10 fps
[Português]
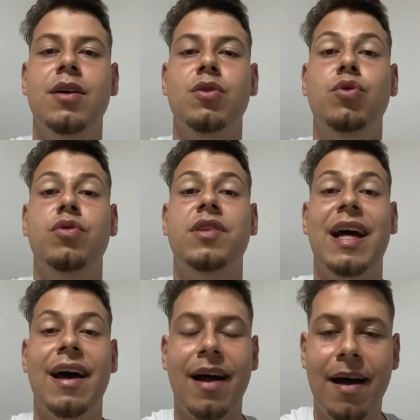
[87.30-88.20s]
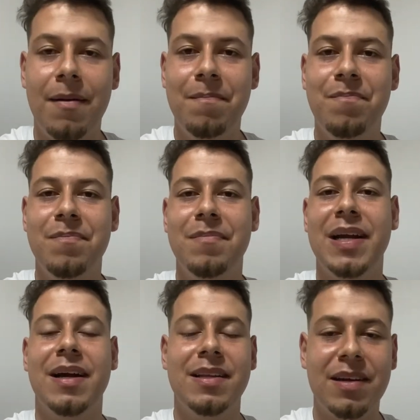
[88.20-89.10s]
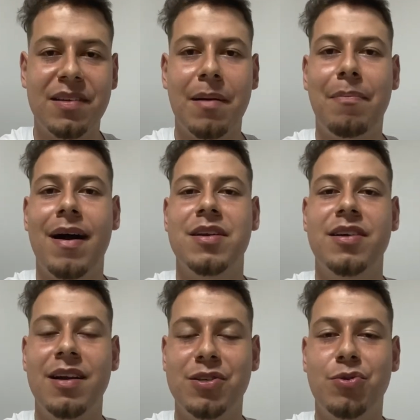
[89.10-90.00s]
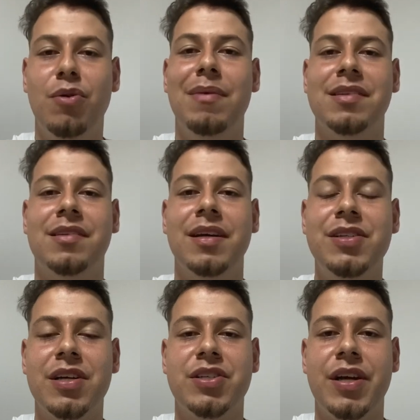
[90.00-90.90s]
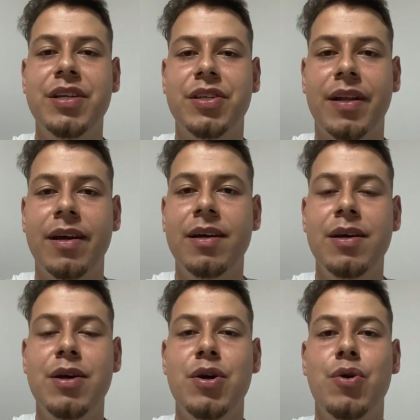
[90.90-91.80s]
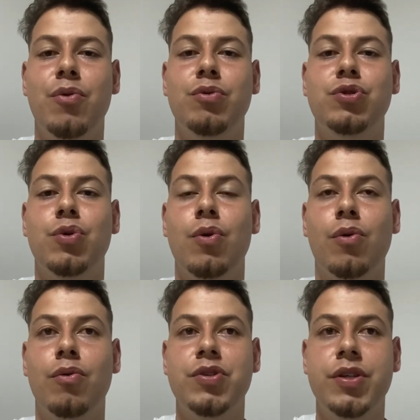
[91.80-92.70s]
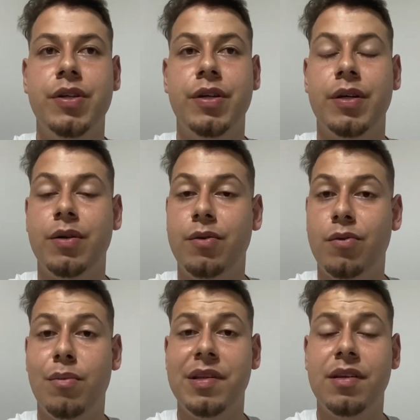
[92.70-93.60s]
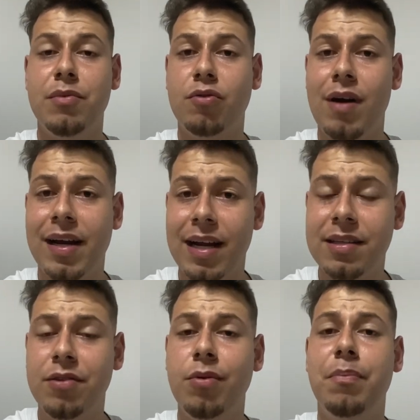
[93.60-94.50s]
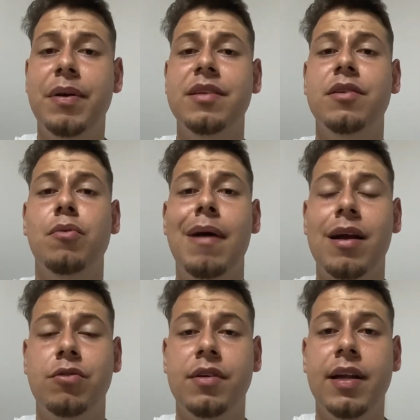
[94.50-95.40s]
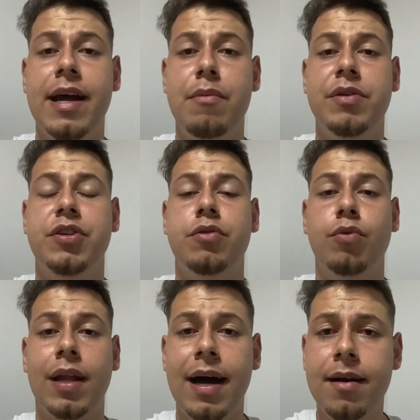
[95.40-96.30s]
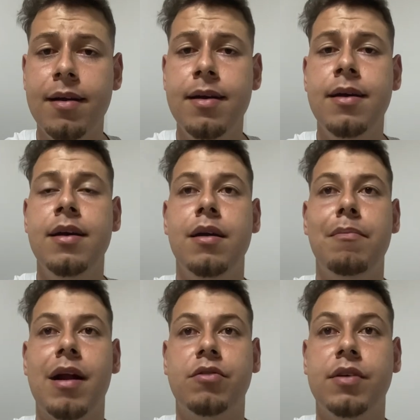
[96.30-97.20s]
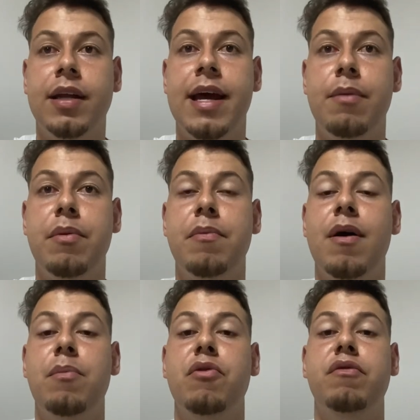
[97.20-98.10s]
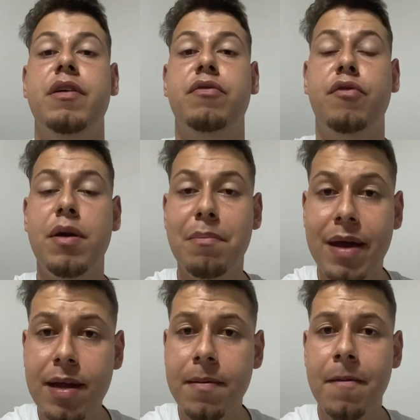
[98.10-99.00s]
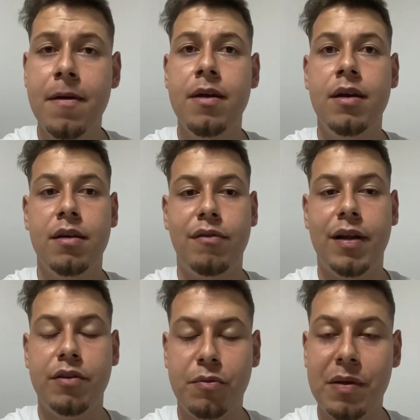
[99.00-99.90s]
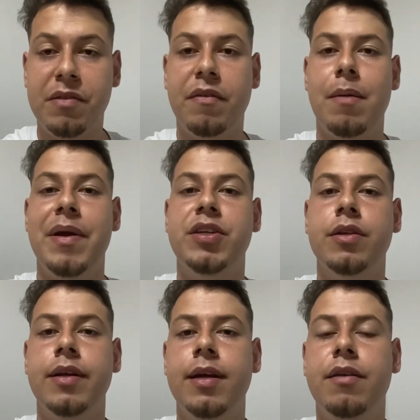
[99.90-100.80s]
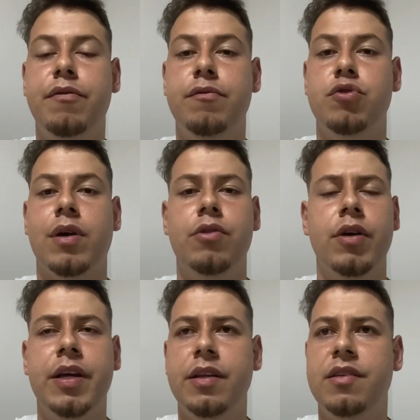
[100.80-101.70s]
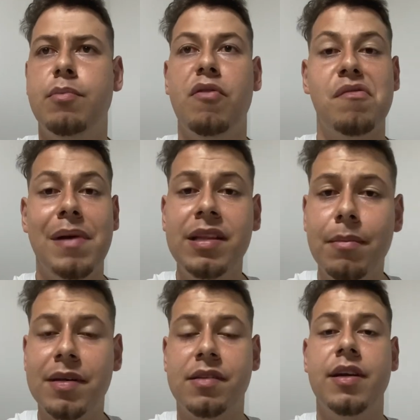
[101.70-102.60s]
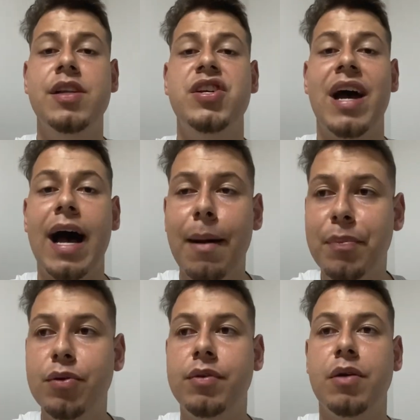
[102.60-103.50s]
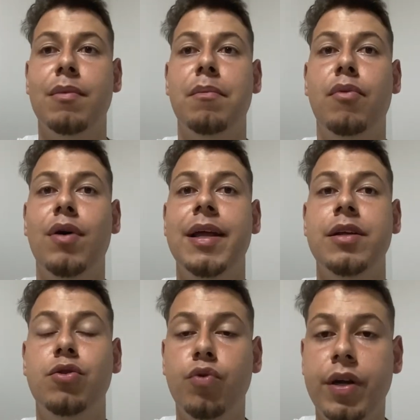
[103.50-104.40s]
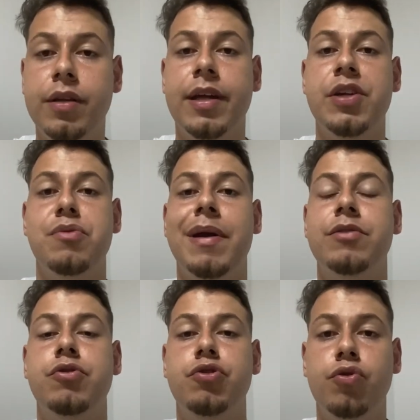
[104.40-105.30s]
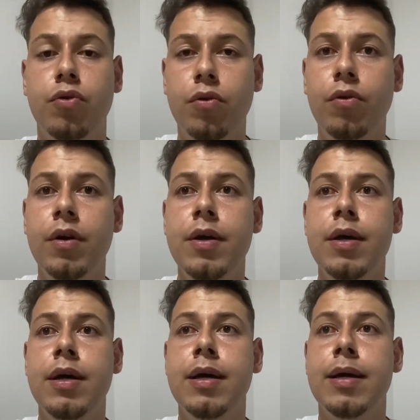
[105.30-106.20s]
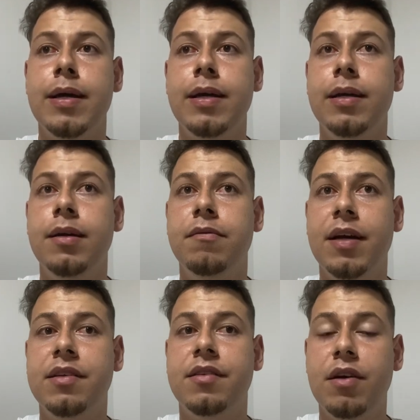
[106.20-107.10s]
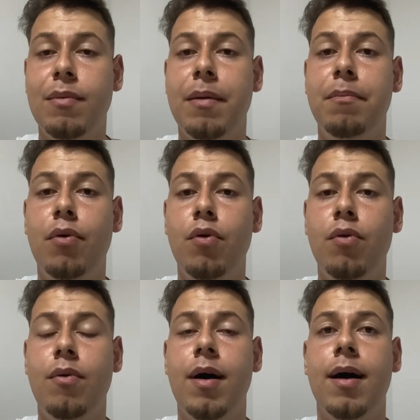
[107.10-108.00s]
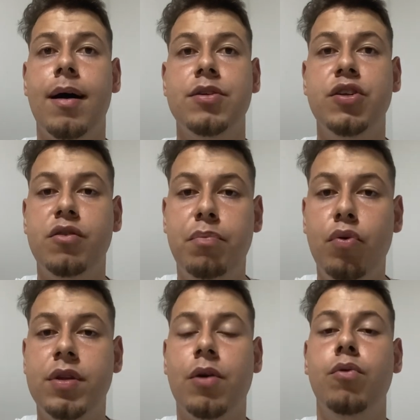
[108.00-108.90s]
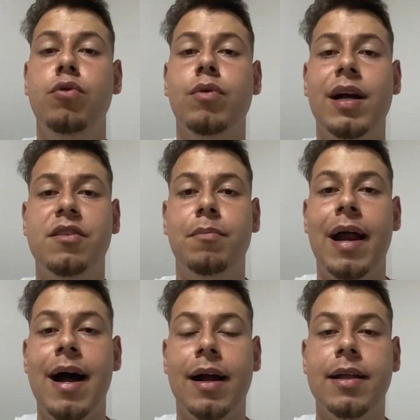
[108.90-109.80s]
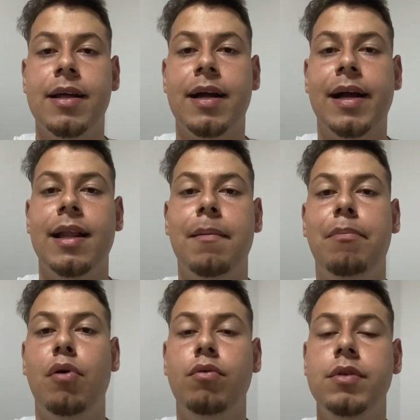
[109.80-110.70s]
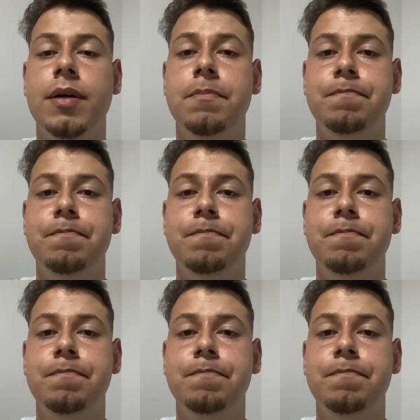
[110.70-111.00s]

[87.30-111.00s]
do Ceará, Brincadeiras à parte, ele ajudou bastante a gente, né? Um jogo onde começamos com a grata surpresa do Marcos Guilherme titular. Marcos Guilherme, ao meu ver, foi bem, falando especificamente dele, jogador que se movimenta bastante, é rápido, tem uma boa leitura e entendimento de jogo. E vai ser uma boa disputa com o Lucas Braga né, naquela ponta.